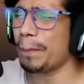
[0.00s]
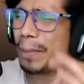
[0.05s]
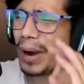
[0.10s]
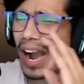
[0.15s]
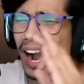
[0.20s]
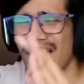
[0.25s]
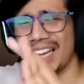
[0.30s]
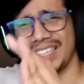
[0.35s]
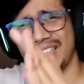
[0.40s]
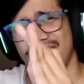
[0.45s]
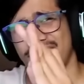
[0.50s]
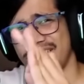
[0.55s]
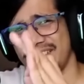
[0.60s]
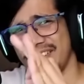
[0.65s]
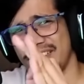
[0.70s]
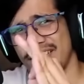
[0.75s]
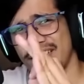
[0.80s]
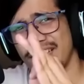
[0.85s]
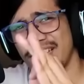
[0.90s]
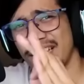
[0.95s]
भाई
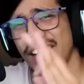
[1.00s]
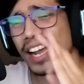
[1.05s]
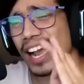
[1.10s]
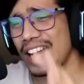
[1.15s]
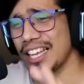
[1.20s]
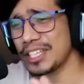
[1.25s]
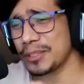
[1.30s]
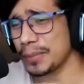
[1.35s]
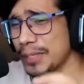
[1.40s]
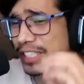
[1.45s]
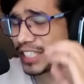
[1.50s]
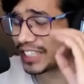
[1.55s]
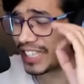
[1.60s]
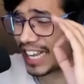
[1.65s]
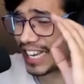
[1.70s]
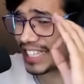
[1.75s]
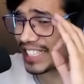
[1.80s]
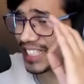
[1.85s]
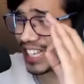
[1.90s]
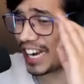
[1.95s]
गाइस मैं
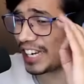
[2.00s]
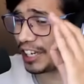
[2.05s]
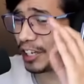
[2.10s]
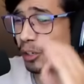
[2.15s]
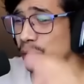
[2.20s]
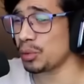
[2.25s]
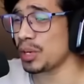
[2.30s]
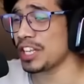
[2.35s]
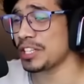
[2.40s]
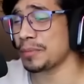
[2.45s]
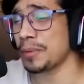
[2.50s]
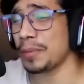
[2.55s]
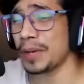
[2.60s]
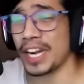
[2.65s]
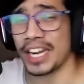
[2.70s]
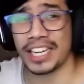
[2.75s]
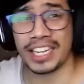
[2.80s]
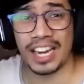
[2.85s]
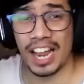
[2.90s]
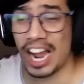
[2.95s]
जितना एक्साइटेड हूं ना इसमें
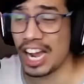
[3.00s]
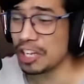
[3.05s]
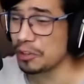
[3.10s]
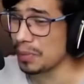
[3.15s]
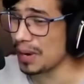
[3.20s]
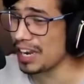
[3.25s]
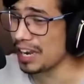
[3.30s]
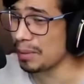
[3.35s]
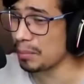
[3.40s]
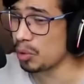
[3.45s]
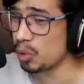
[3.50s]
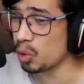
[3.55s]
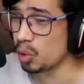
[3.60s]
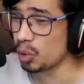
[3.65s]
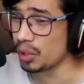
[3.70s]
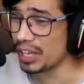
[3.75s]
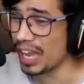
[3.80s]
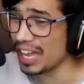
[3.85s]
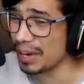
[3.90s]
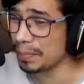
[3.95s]
बनाने के लिए आज भाई हम
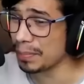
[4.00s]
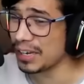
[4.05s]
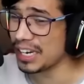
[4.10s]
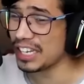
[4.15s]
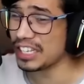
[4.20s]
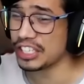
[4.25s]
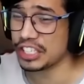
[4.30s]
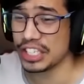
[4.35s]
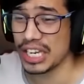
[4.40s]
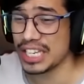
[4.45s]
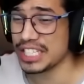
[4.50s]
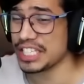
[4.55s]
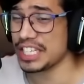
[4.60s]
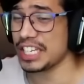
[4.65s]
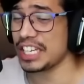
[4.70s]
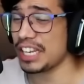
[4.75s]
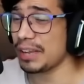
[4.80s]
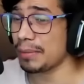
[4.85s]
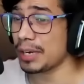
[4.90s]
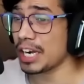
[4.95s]
लोगों को यार प्ले
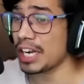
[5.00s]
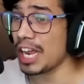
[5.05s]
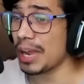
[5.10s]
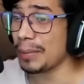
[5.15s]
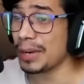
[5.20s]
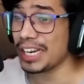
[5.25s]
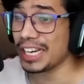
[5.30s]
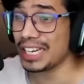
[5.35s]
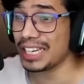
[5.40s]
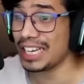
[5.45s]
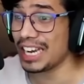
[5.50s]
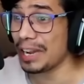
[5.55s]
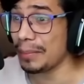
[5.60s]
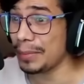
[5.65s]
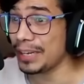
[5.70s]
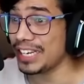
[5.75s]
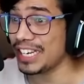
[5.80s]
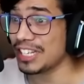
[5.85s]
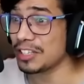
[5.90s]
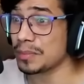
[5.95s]
चेस्ट एरिया बनाना है हमें
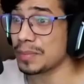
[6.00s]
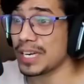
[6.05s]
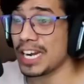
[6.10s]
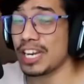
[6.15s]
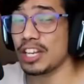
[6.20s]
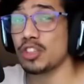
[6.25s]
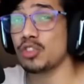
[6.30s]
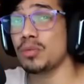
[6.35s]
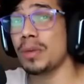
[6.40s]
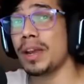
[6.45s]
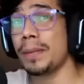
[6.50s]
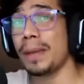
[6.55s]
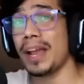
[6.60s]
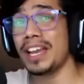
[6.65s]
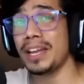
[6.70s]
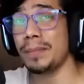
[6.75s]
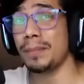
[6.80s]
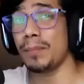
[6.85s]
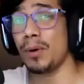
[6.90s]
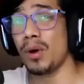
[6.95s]
क्ले मिनियंस बनाने हैं तुम्हारे
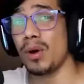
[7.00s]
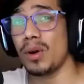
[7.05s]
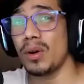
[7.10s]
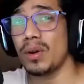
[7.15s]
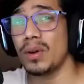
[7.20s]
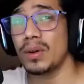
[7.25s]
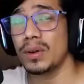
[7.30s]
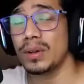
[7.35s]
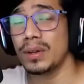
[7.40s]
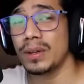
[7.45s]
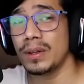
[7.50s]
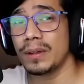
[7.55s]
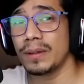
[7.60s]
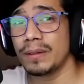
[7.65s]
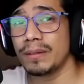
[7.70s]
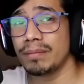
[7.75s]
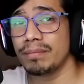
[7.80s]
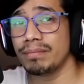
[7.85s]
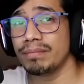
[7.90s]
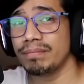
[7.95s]
भाई ने ओ
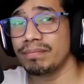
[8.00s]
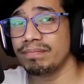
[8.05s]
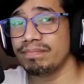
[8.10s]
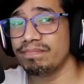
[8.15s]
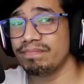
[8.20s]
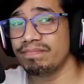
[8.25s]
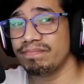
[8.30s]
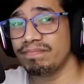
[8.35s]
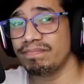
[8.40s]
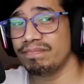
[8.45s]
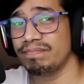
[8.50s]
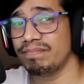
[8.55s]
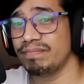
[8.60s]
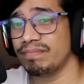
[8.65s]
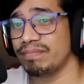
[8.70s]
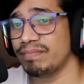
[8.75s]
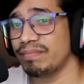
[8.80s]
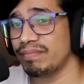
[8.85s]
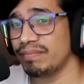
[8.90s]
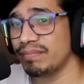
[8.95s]
भाई किधर
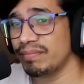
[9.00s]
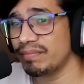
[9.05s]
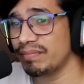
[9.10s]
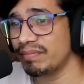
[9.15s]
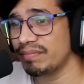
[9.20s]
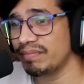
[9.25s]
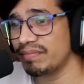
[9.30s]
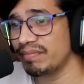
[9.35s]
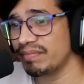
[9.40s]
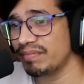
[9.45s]
1 मिलियन स्पेशल